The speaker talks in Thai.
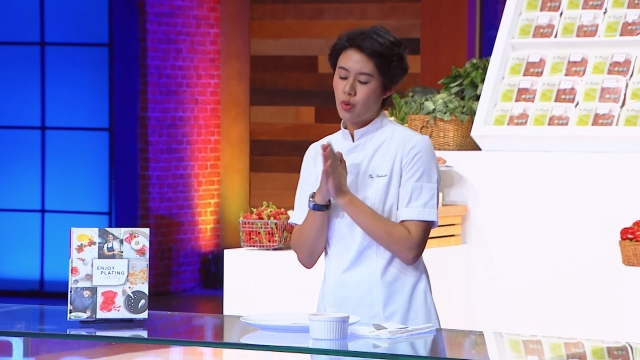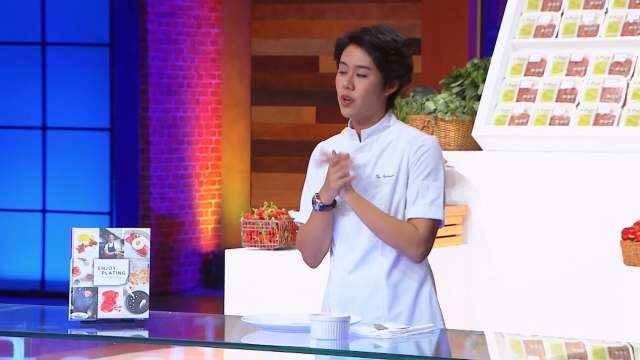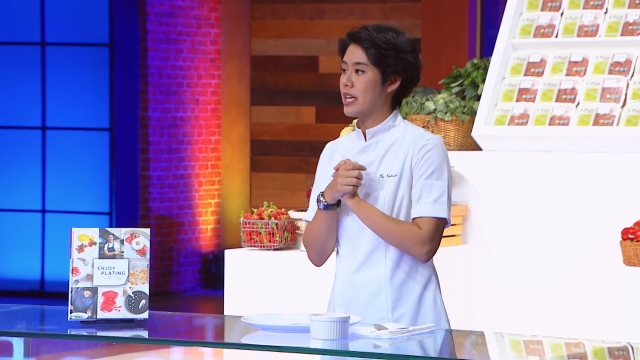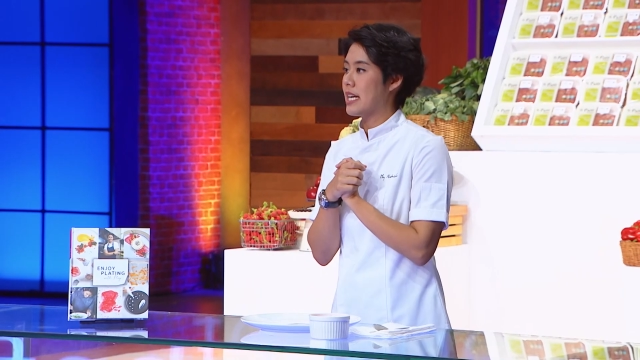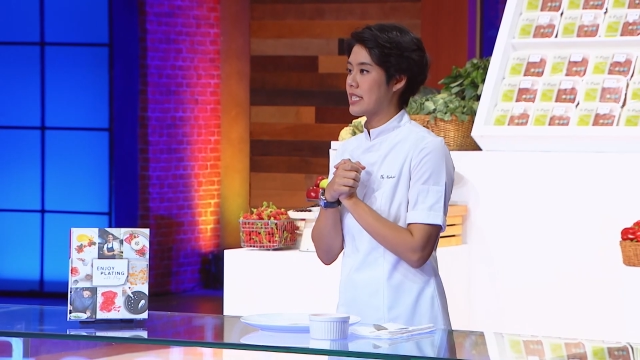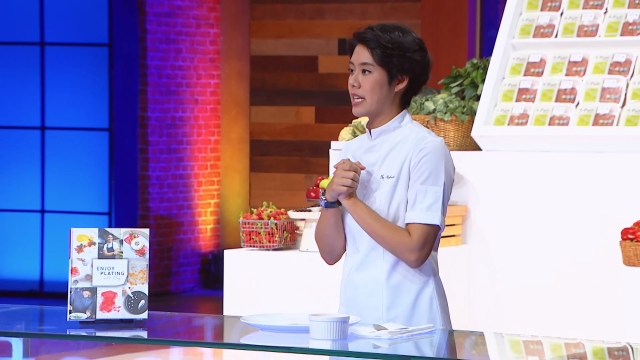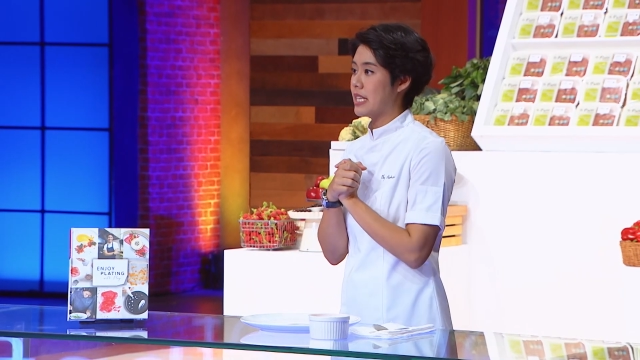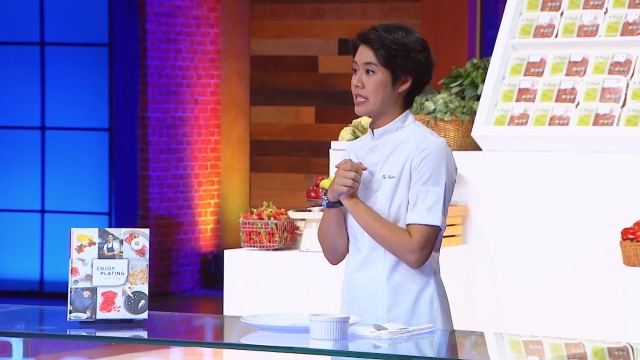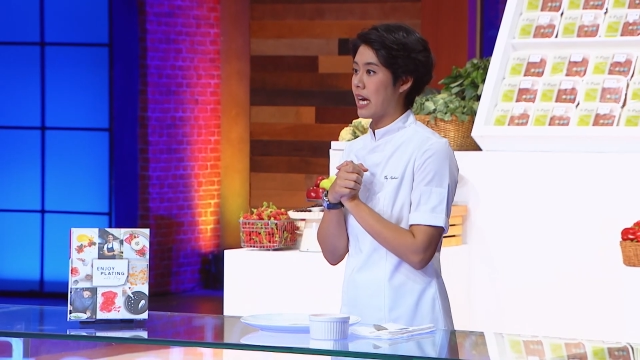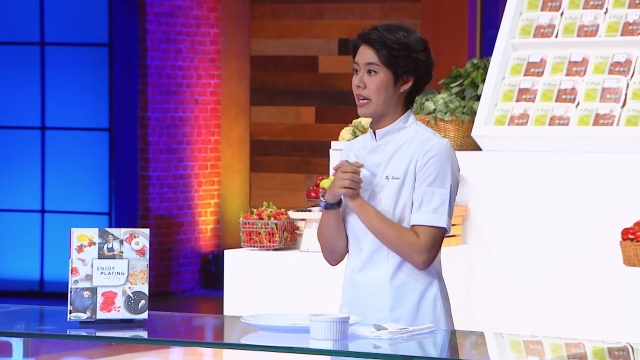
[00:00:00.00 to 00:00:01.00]
ทุกคนน่าจะ
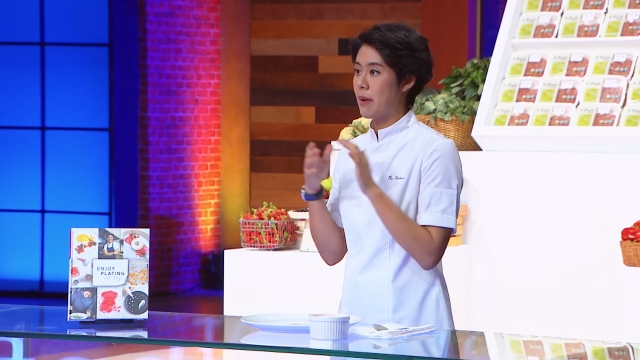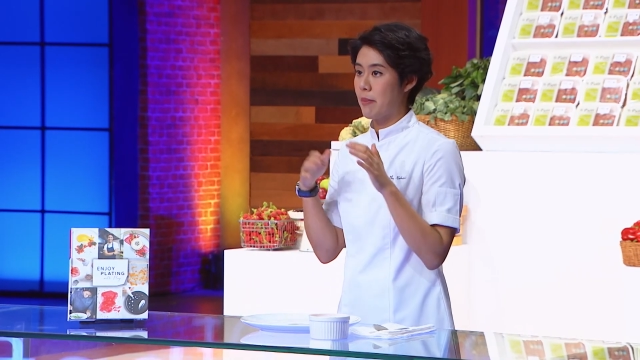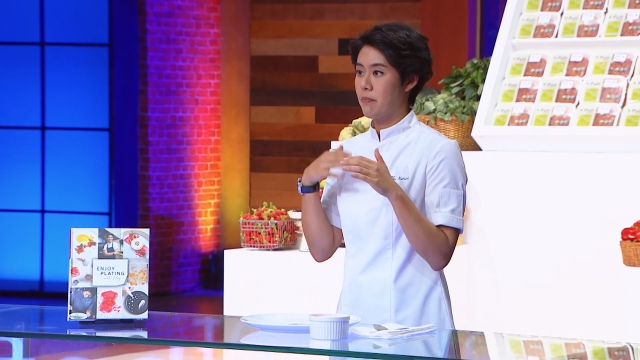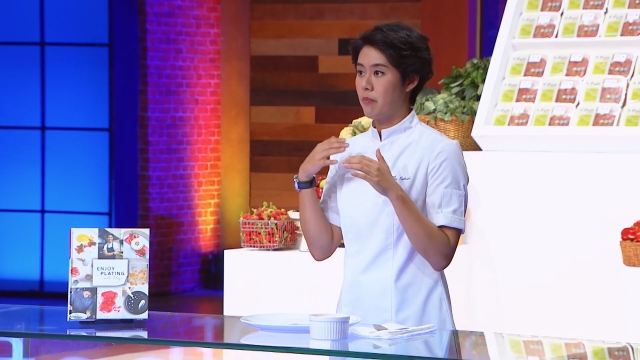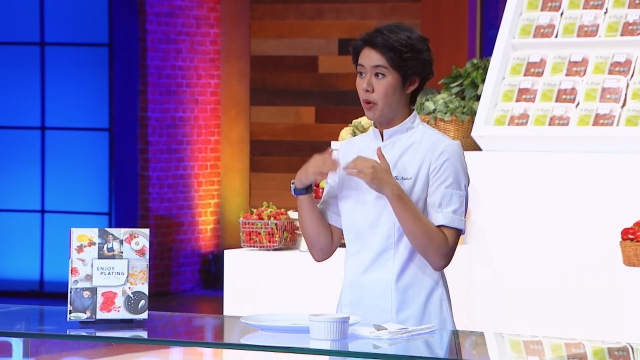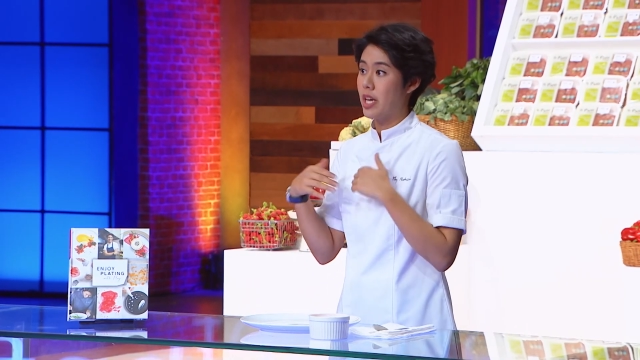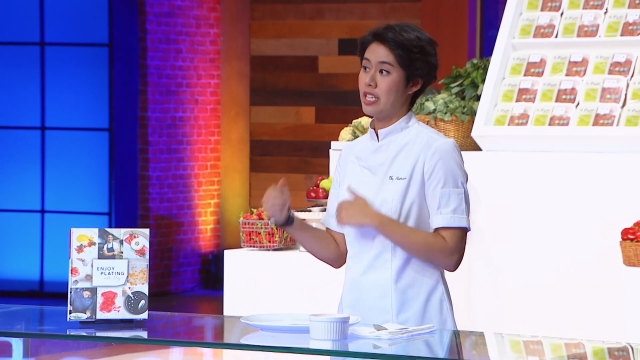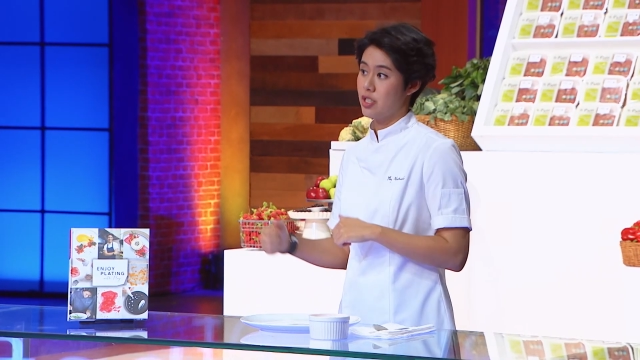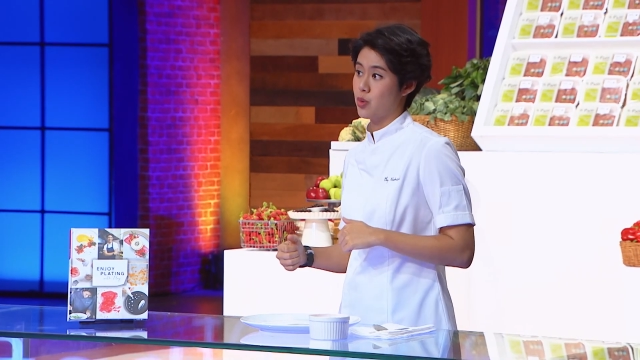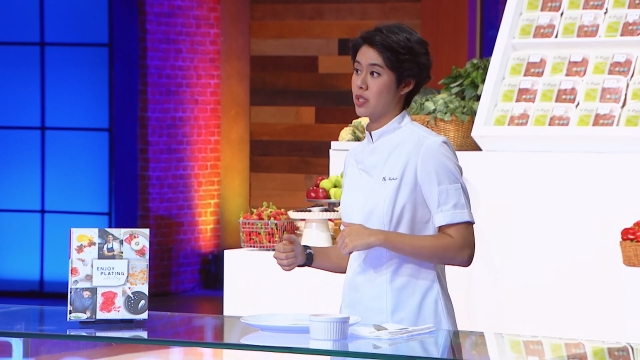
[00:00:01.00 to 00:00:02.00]
ได้ใช้แบบบ่อย
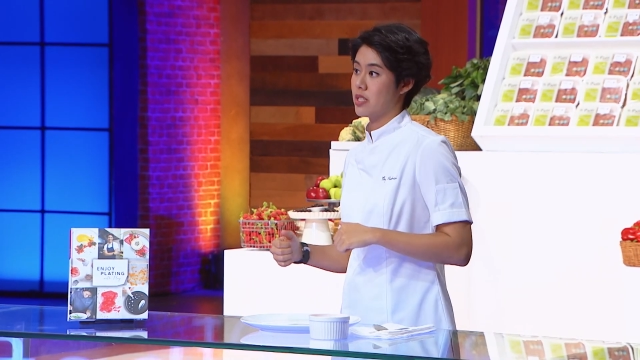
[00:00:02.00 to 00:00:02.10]
ที่สุด